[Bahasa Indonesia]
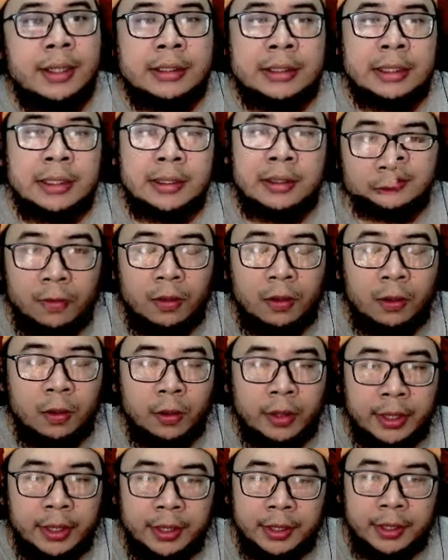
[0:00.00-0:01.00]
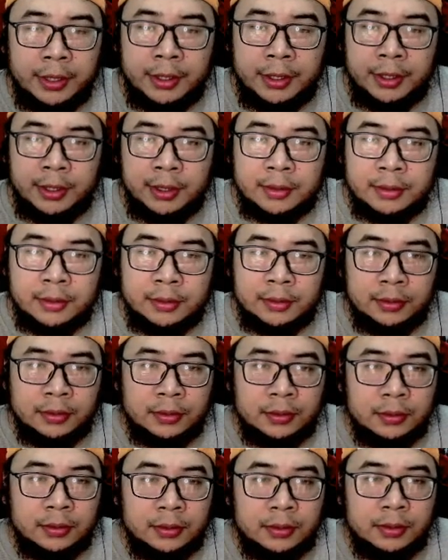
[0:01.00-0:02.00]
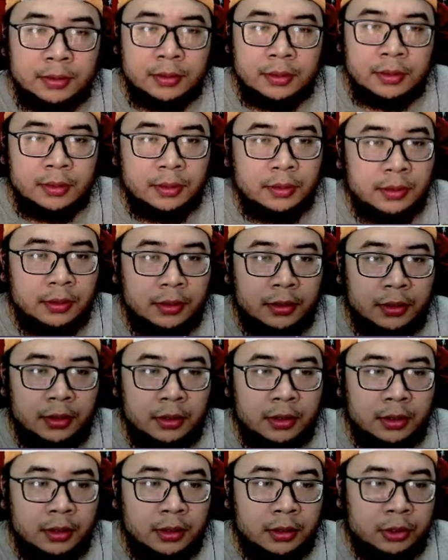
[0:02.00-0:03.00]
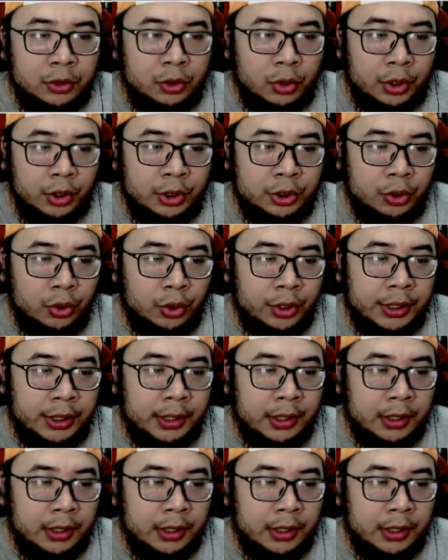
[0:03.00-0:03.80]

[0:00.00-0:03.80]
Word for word: guys ya oke ini dia story-storynya